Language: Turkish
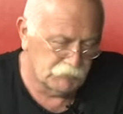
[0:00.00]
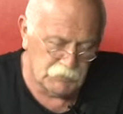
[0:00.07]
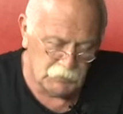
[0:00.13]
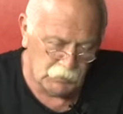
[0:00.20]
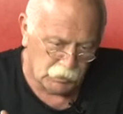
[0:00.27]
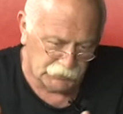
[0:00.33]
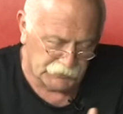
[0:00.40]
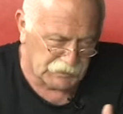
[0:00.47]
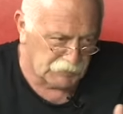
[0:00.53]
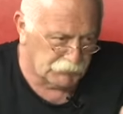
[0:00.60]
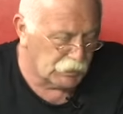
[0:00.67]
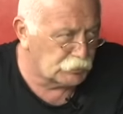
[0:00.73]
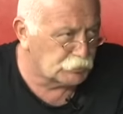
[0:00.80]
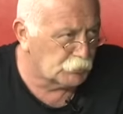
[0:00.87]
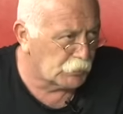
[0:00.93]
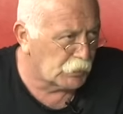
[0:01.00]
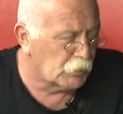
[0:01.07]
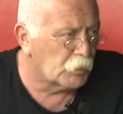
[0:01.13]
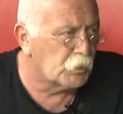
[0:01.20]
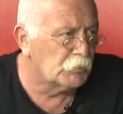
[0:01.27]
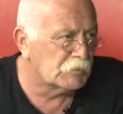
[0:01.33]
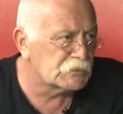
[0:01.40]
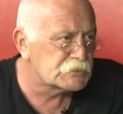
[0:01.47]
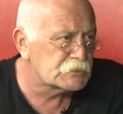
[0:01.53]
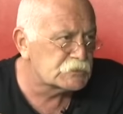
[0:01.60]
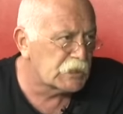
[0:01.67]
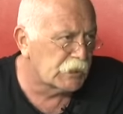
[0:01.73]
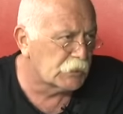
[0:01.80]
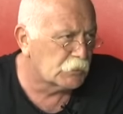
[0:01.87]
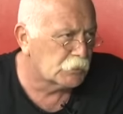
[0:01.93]
oradaki mektubunun okunması
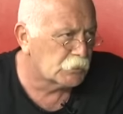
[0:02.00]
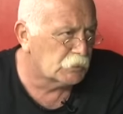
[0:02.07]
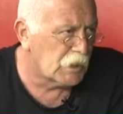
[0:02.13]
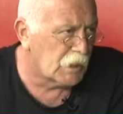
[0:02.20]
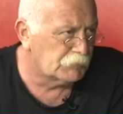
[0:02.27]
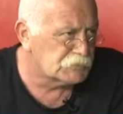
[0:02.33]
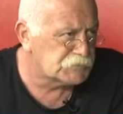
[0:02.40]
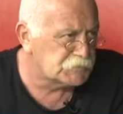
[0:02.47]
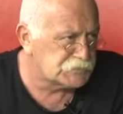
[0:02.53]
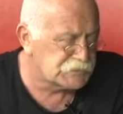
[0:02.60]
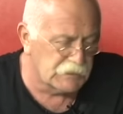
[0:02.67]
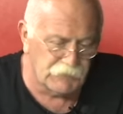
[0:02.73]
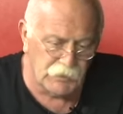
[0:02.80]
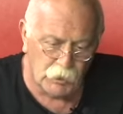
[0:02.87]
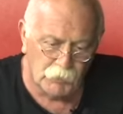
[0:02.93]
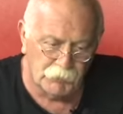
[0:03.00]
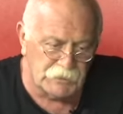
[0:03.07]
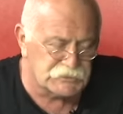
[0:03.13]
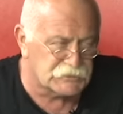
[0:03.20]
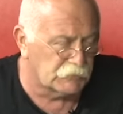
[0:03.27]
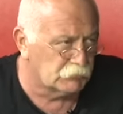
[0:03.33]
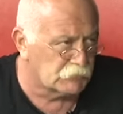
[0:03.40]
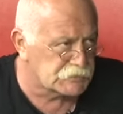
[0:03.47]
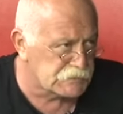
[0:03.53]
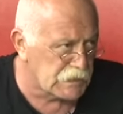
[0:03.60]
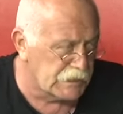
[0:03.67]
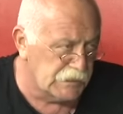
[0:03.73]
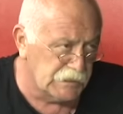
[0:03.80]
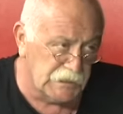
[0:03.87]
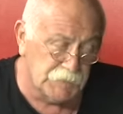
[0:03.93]
üzerine kurgulanmış bir şey ve 15
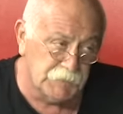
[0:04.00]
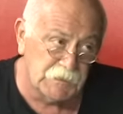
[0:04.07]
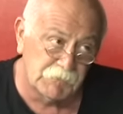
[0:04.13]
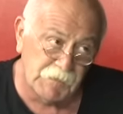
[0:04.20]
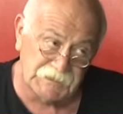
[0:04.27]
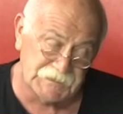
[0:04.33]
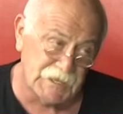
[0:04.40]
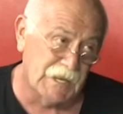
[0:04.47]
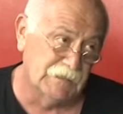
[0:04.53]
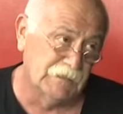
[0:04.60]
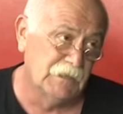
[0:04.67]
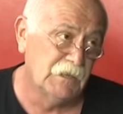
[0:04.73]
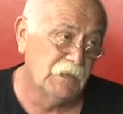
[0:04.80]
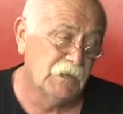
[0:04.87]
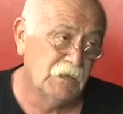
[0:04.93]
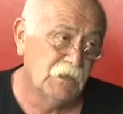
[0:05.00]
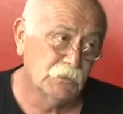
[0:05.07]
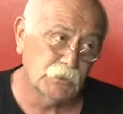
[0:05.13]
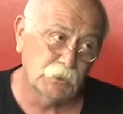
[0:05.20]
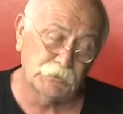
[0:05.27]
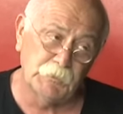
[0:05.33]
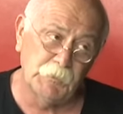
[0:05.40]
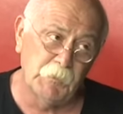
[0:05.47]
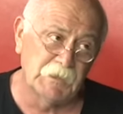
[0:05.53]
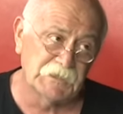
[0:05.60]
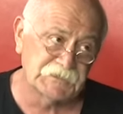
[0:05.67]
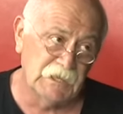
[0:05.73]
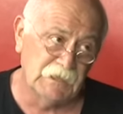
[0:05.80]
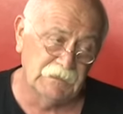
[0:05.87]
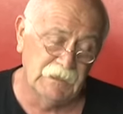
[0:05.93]
Temmuz'la ilgili bir masal. Kötü bir
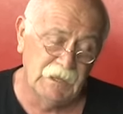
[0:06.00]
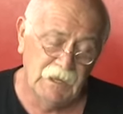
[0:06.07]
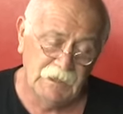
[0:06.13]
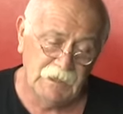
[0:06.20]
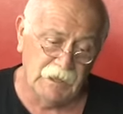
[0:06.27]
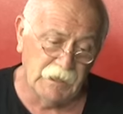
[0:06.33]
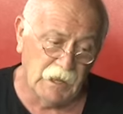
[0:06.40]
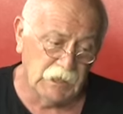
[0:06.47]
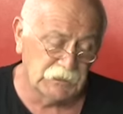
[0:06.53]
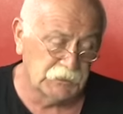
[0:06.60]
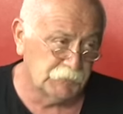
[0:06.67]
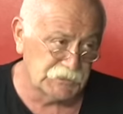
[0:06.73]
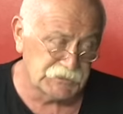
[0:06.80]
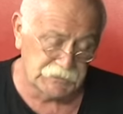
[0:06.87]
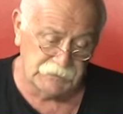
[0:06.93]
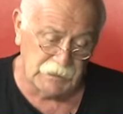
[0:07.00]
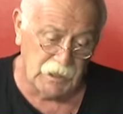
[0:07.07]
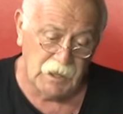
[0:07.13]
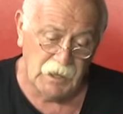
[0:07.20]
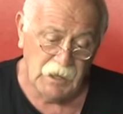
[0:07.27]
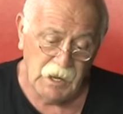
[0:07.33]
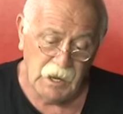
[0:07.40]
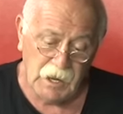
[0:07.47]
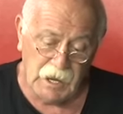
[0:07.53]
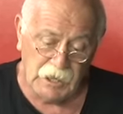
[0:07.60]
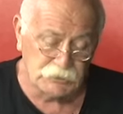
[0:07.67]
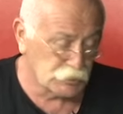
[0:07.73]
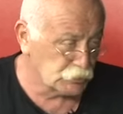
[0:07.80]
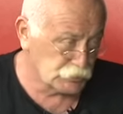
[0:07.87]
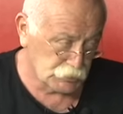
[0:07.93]
masal. Yani aklı başında
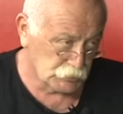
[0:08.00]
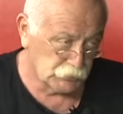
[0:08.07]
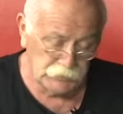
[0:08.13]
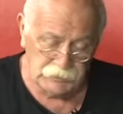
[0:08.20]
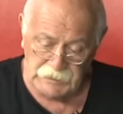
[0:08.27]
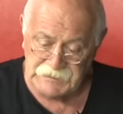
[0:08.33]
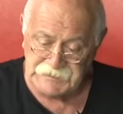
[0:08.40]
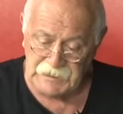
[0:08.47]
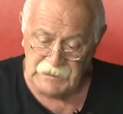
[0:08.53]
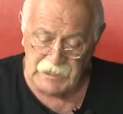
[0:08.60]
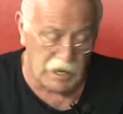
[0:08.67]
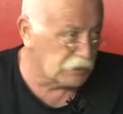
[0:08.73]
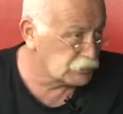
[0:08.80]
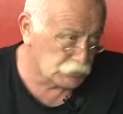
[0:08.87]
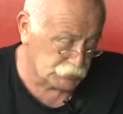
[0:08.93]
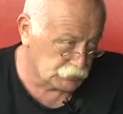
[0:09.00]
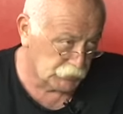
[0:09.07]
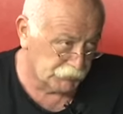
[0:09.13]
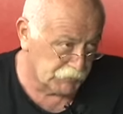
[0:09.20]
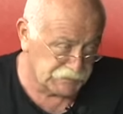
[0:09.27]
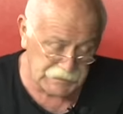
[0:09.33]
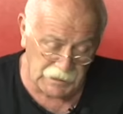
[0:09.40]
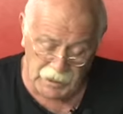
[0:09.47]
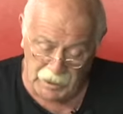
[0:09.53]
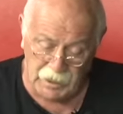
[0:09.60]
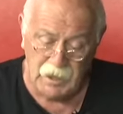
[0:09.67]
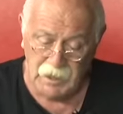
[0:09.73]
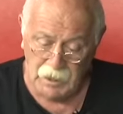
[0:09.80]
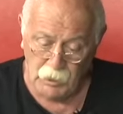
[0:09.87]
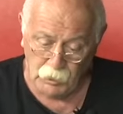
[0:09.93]
her çocuğun, liseli her çocuğun mesela, Hı.
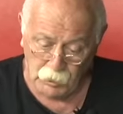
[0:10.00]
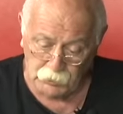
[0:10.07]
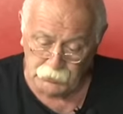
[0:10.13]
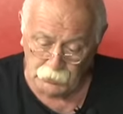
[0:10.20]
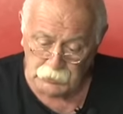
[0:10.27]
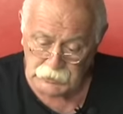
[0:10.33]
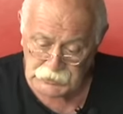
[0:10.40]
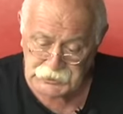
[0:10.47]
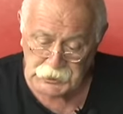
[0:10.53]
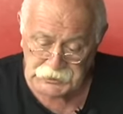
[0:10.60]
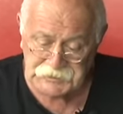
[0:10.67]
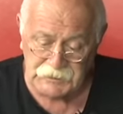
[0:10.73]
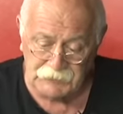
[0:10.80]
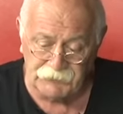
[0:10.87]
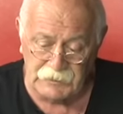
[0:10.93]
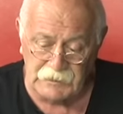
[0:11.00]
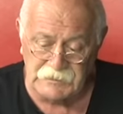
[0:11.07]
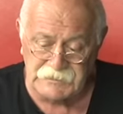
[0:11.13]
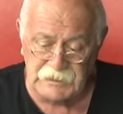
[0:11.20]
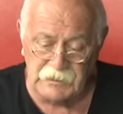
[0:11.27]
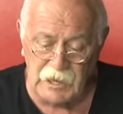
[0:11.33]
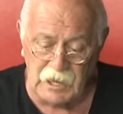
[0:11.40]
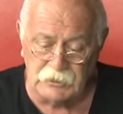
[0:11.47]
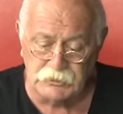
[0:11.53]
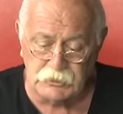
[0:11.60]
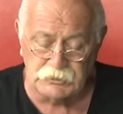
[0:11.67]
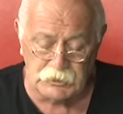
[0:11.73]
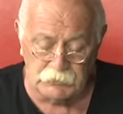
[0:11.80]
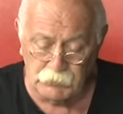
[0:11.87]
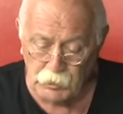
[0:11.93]
ortaokul son sınıf ve liseli her
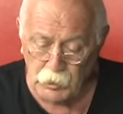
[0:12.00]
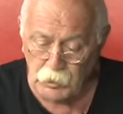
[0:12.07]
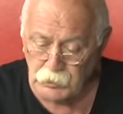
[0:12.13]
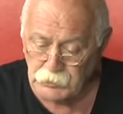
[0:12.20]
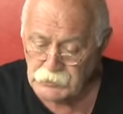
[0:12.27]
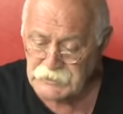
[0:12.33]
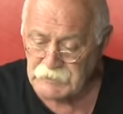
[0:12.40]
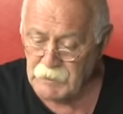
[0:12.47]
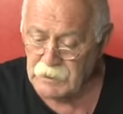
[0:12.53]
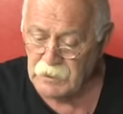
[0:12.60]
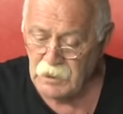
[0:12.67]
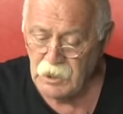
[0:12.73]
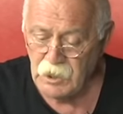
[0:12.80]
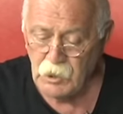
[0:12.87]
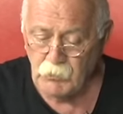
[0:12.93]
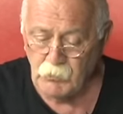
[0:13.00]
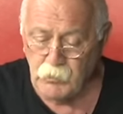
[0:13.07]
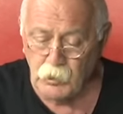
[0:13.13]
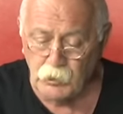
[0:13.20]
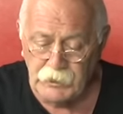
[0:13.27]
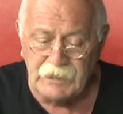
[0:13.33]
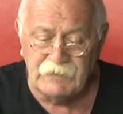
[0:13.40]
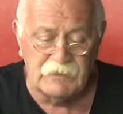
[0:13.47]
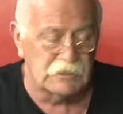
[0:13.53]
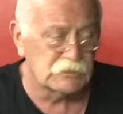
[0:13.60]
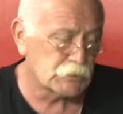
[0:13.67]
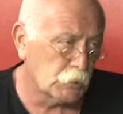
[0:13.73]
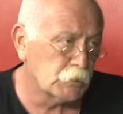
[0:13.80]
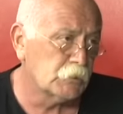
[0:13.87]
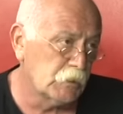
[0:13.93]
çocuğun bunu okuduğu zaman bu ne diye
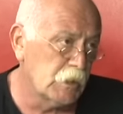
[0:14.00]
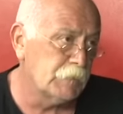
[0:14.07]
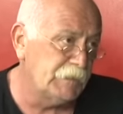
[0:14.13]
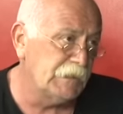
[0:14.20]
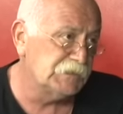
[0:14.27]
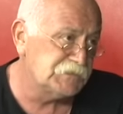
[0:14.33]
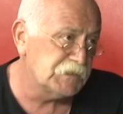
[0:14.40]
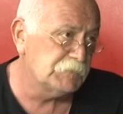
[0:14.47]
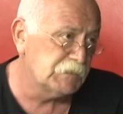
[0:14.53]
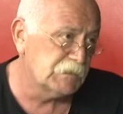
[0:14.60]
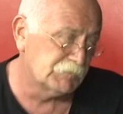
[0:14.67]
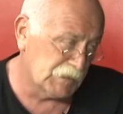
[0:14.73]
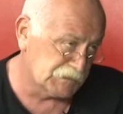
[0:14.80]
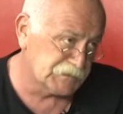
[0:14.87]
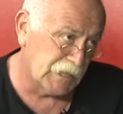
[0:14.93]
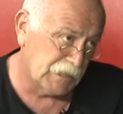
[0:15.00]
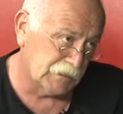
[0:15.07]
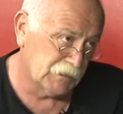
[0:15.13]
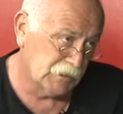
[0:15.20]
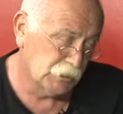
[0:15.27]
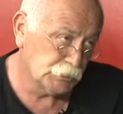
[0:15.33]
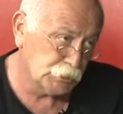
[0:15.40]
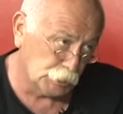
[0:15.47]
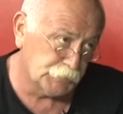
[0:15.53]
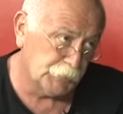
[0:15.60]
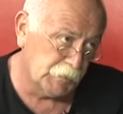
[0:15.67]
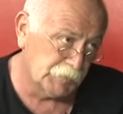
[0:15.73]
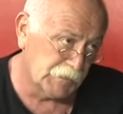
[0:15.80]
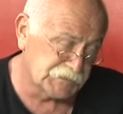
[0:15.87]
sorgulayabileceği bir masal. Kötü Zaten bir masal.